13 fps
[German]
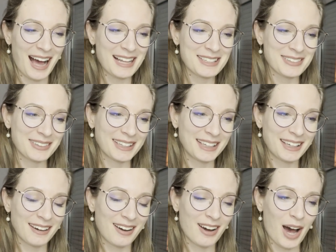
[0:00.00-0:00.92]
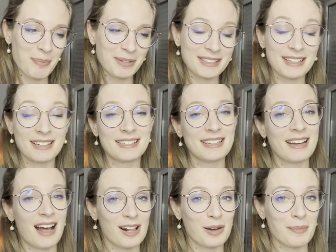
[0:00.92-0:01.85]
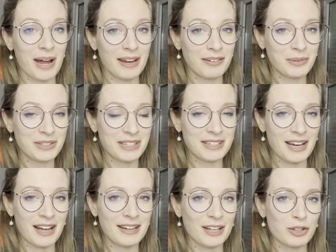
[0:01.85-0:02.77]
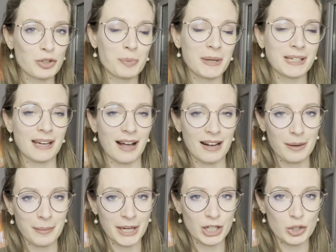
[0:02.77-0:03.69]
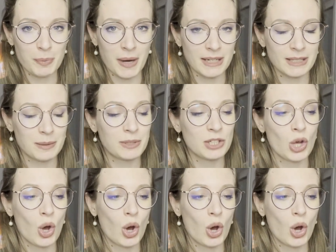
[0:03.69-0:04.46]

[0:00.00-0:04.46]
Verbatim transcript: also ich äh, habe das Ganze in allgemein unterteilt, also sprich allgemeine Spartipps,